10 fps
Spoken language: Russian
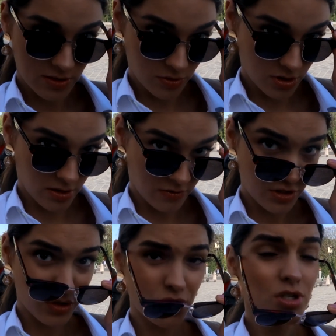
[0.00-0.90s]
сегодня в
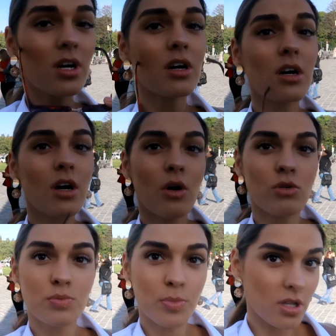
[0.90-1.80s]
очочках
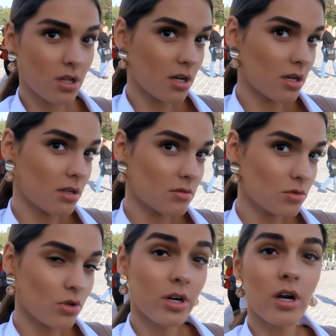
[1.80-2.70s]
успела
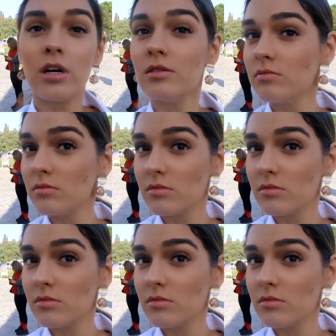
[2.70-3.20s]
только